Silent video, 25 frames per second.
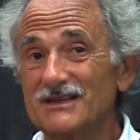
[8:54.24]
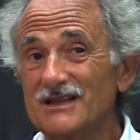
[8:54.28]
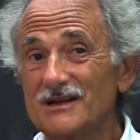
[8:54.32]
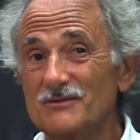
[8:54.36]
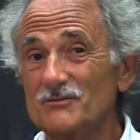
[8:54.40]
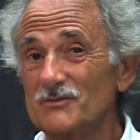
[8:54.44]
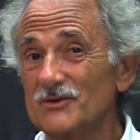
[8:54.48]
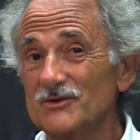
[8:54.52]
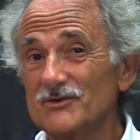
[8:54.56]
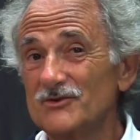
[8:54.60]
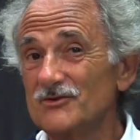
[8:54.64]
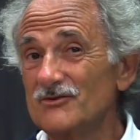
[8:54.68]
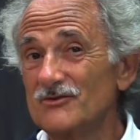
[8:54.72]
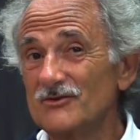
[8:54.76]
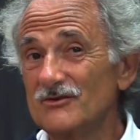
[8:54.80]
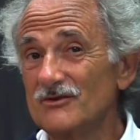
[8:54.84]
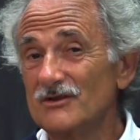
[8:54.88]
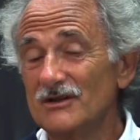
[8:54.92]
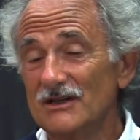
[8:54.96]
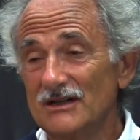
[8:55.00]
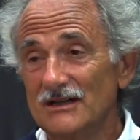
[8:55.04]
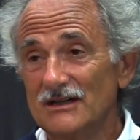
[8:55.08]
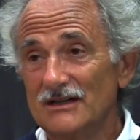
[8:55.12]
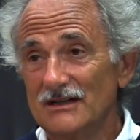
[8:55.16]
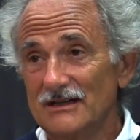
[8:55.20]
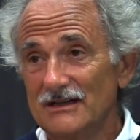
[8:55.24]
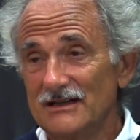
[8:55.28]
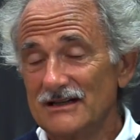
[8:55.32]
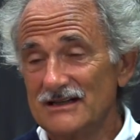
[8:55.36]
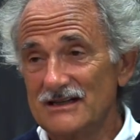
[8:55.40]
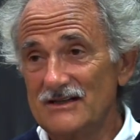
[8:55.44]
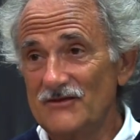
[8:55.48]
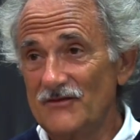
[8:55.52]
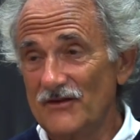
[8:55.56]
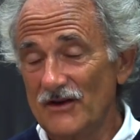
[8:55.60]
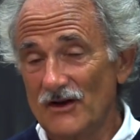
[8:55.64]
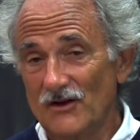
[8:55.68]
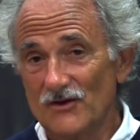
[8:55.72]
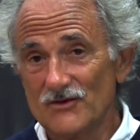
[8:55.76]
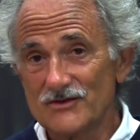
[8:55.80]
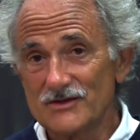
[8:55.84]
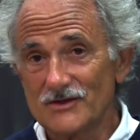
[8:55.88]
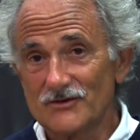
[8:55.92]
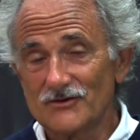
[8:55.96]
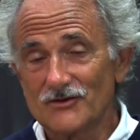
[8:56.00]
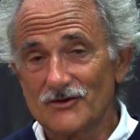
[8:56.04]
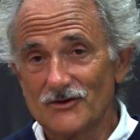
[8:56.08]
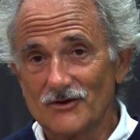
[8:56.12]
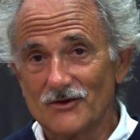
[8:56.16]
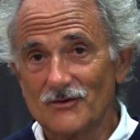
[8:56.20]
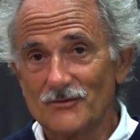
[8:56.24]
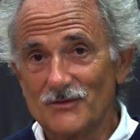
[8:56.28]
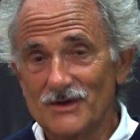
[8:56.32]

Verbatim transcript: tellement de, différence entre